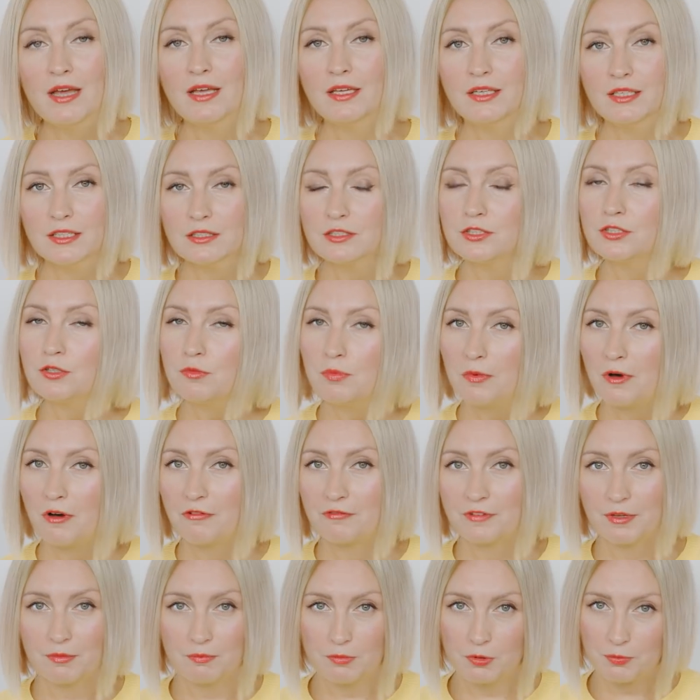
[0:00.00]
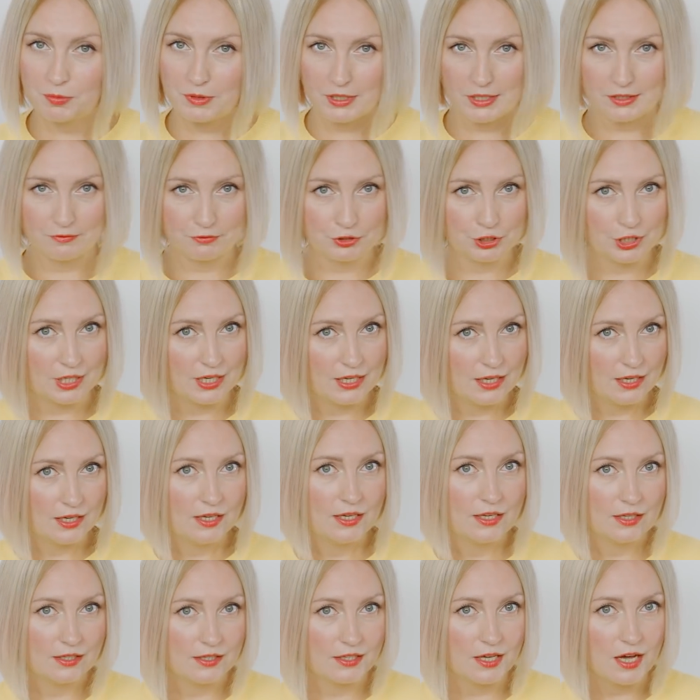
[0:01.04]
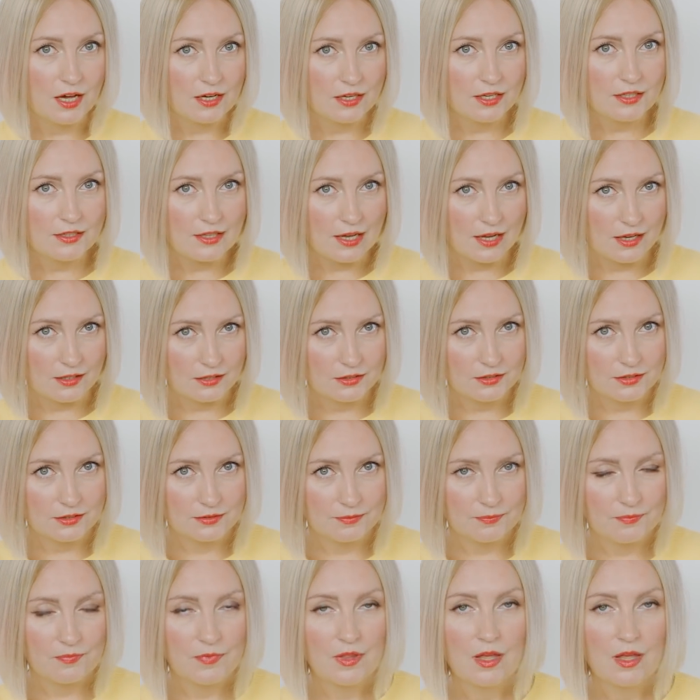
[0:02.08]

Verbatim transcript: Jest to bowiem, po pierwsze, Young Adult,